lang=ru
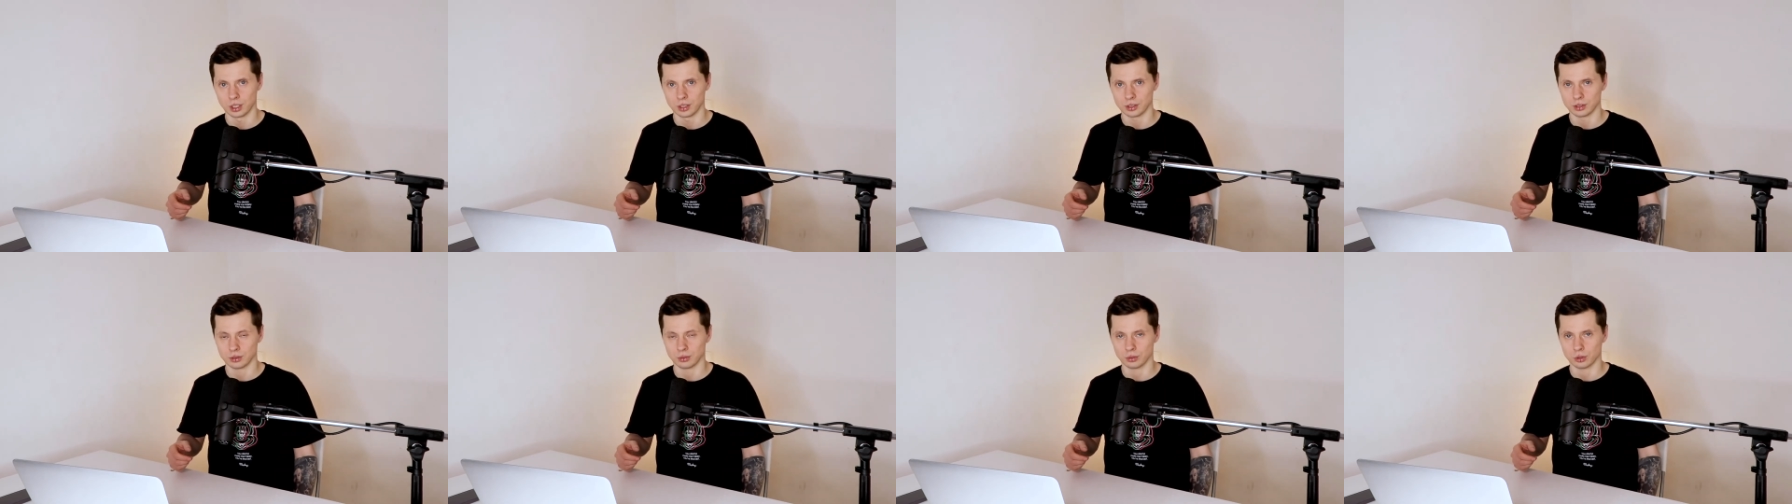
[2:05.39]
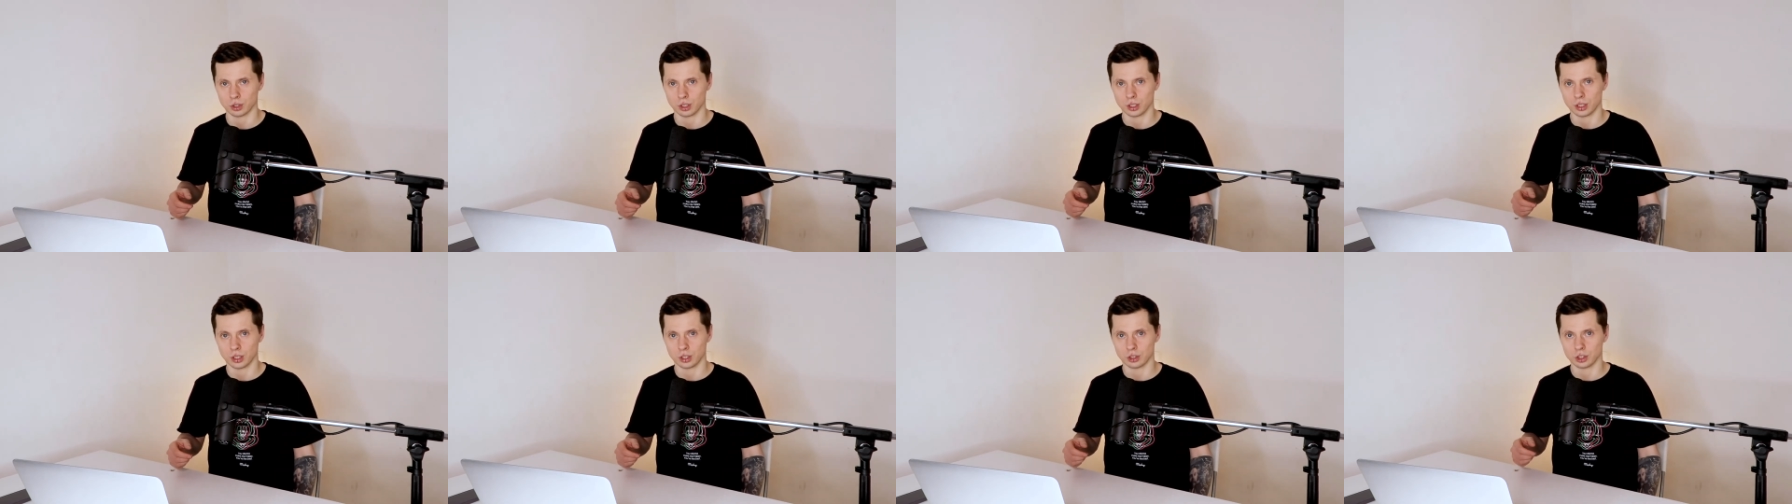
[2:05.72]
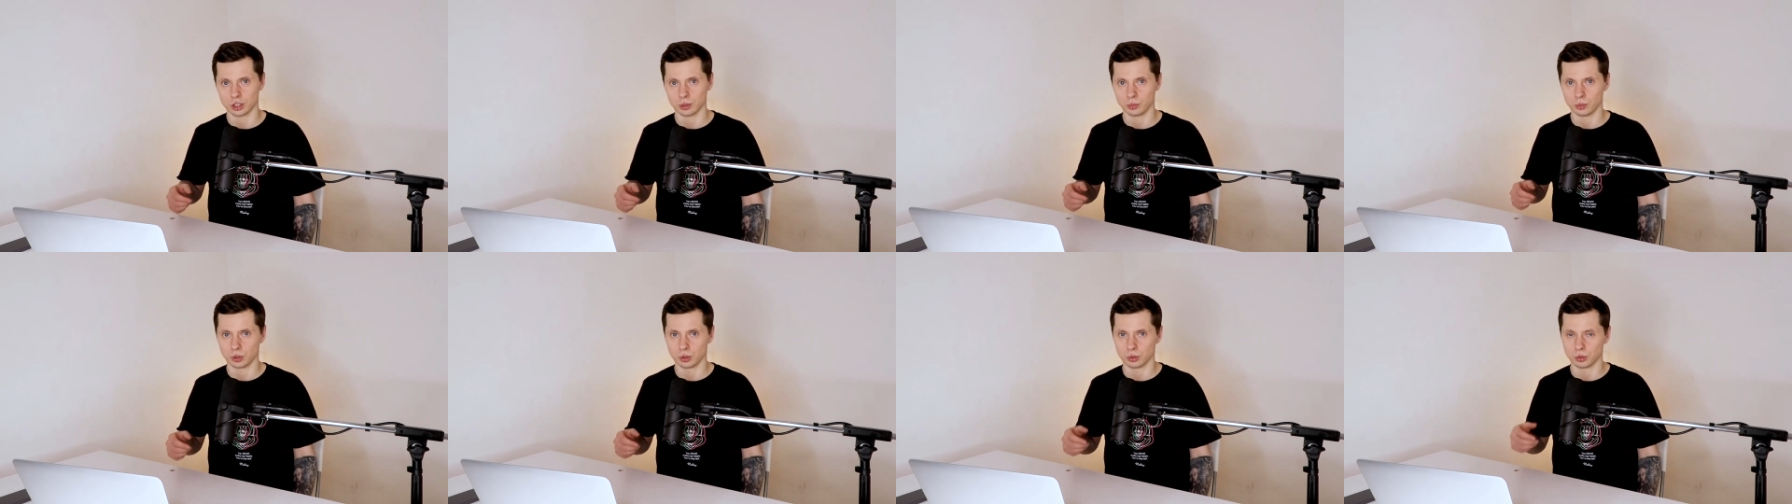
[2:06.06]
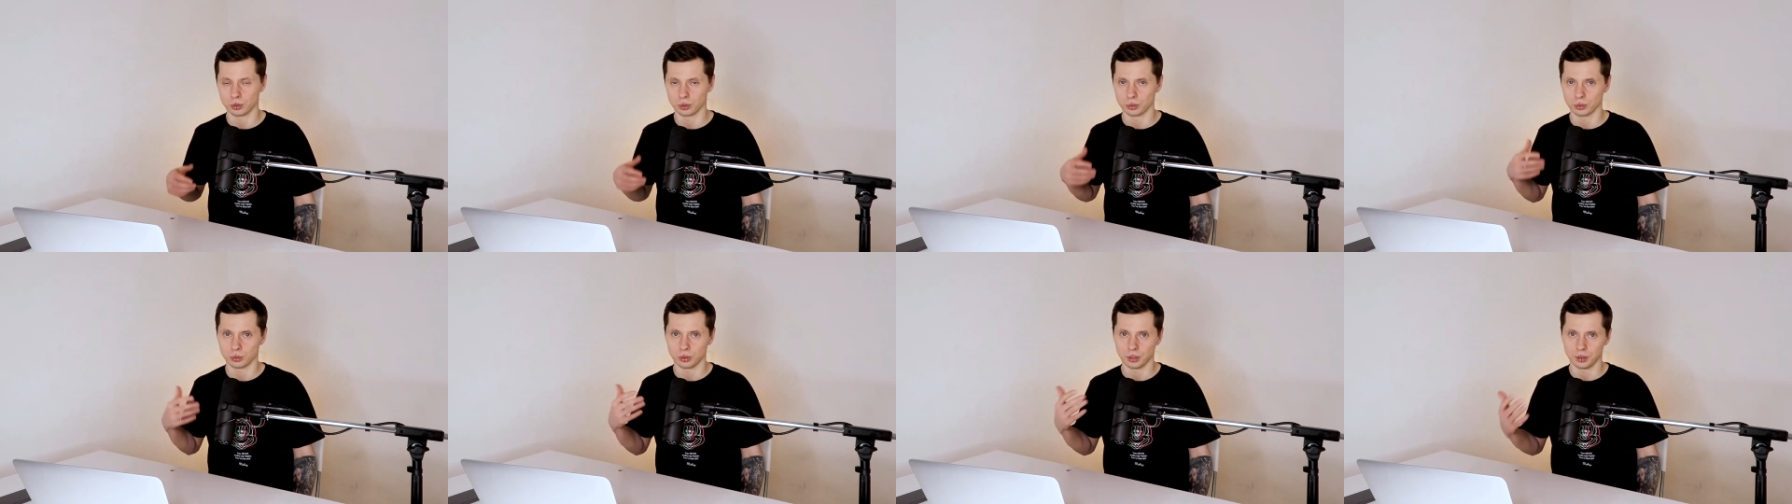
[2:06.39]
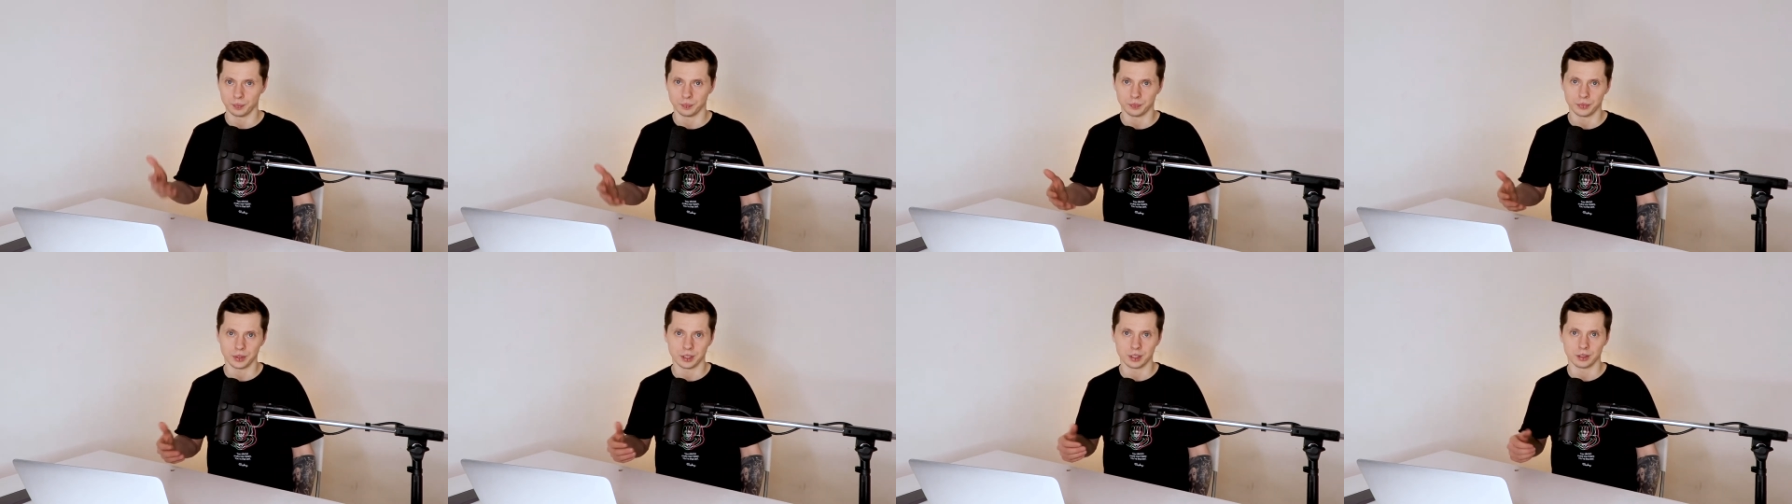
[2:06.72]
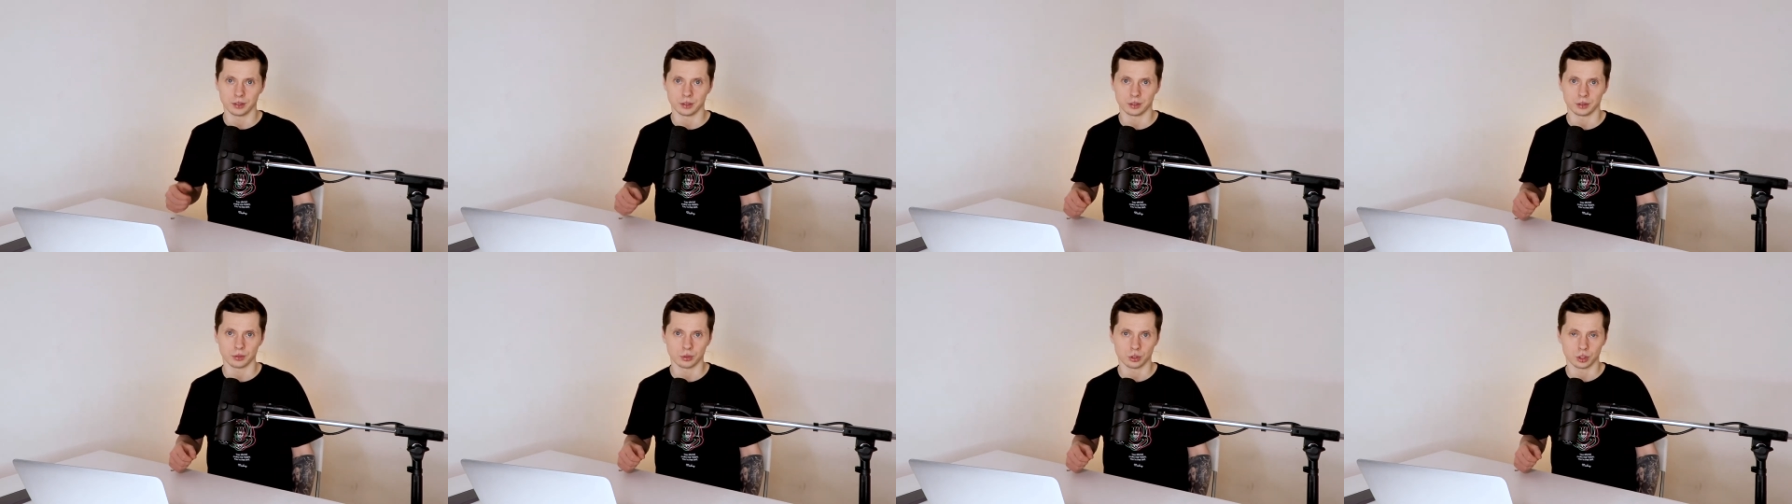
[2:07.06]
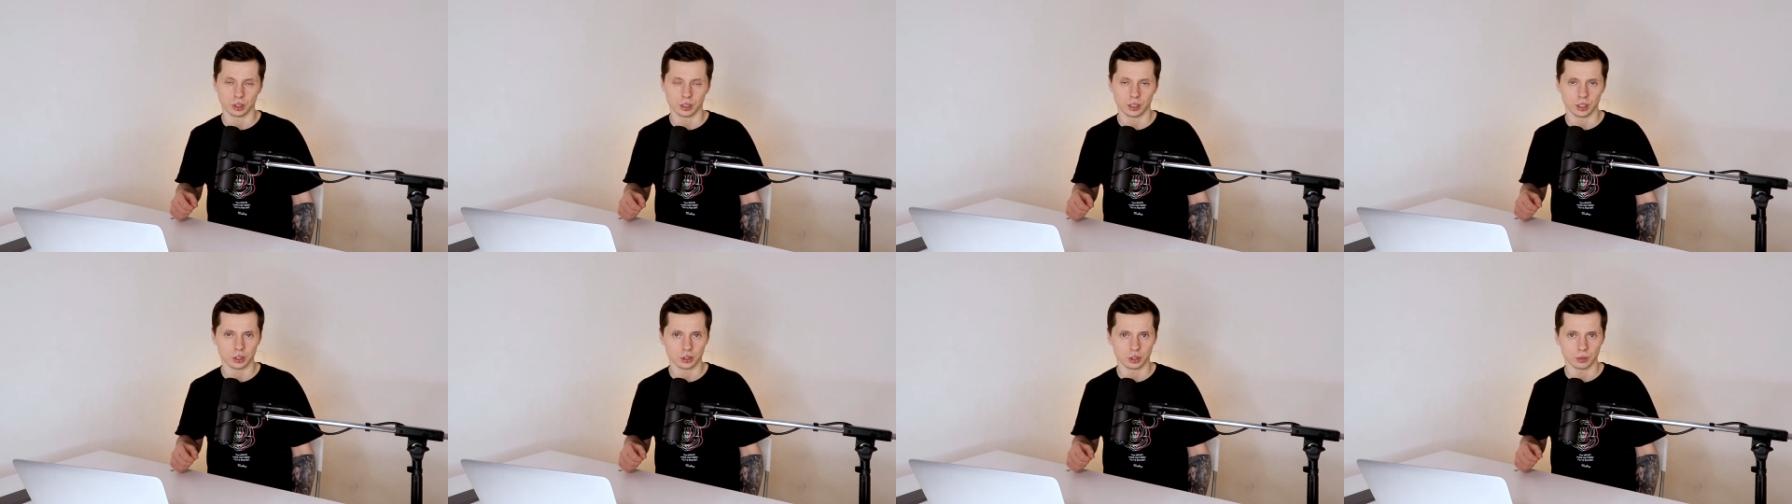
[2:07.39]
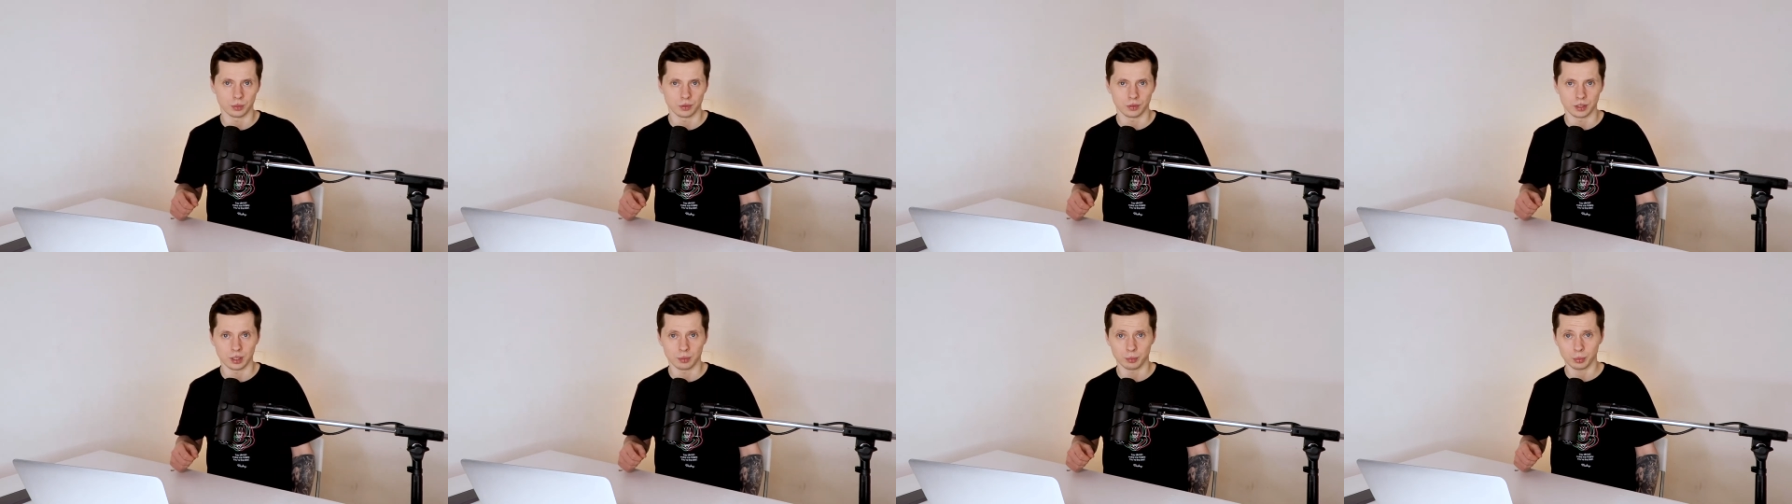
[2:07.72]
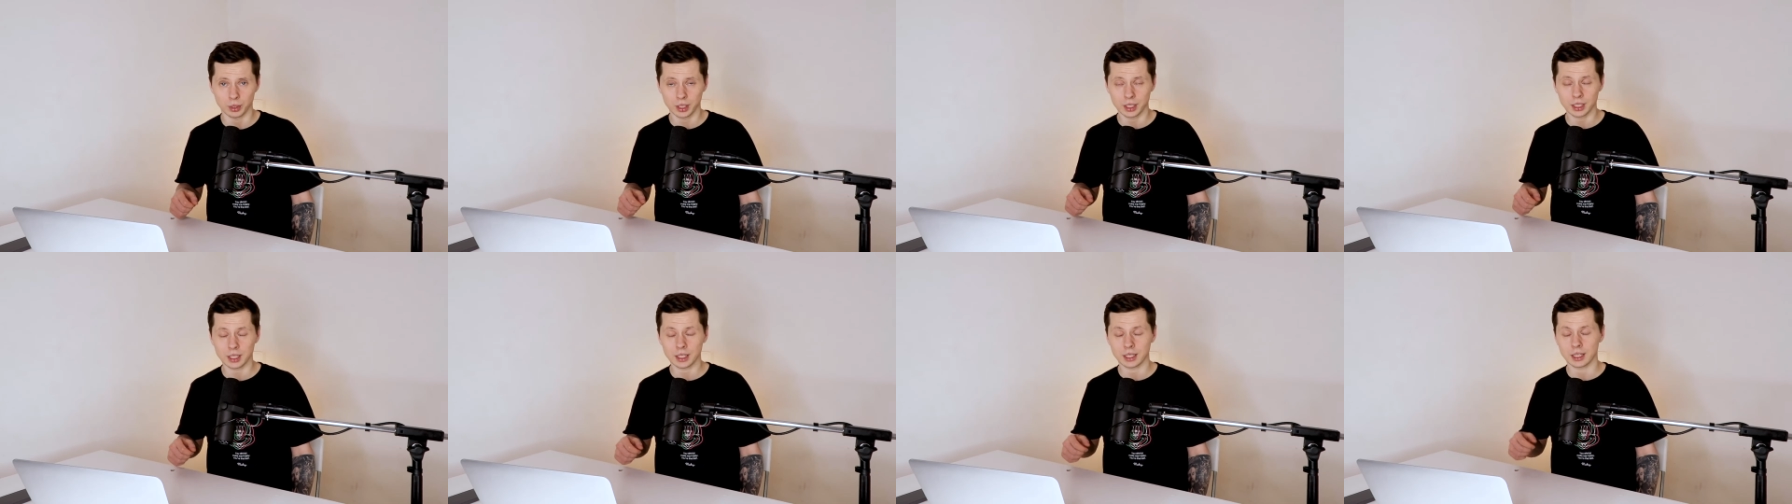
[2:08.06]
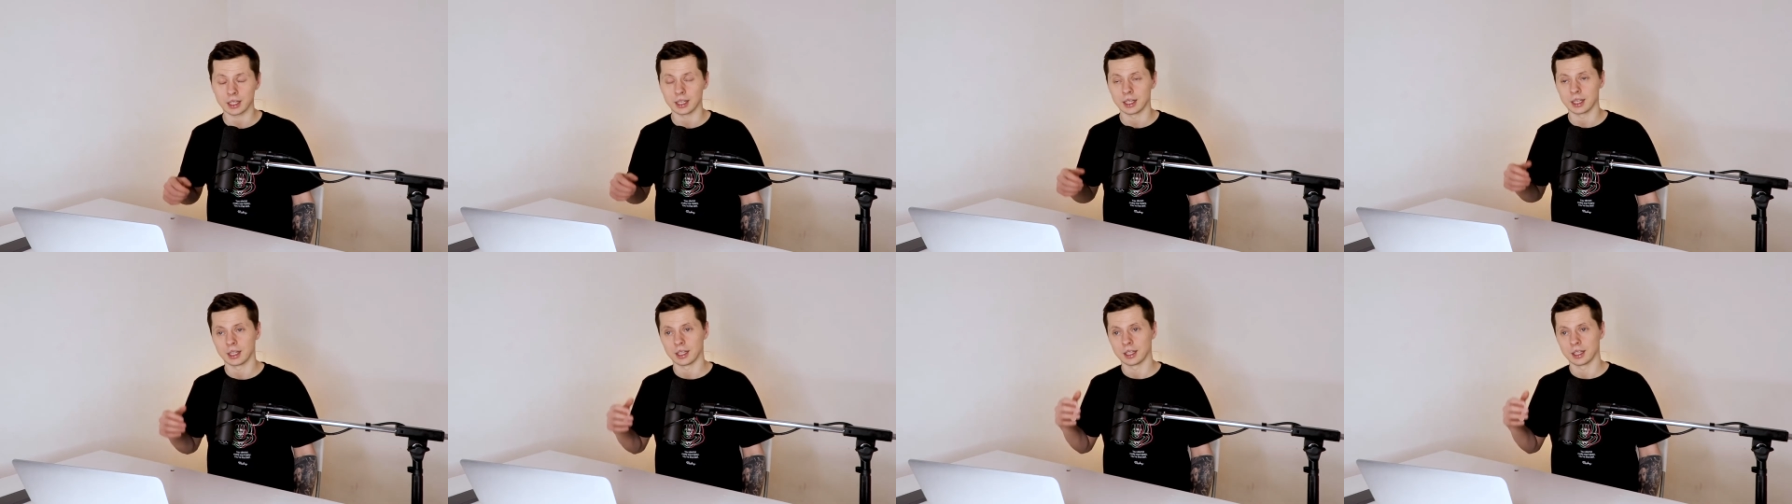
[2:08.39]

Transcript: совершения ошибок в культуре, э, совершения ошибок в компании.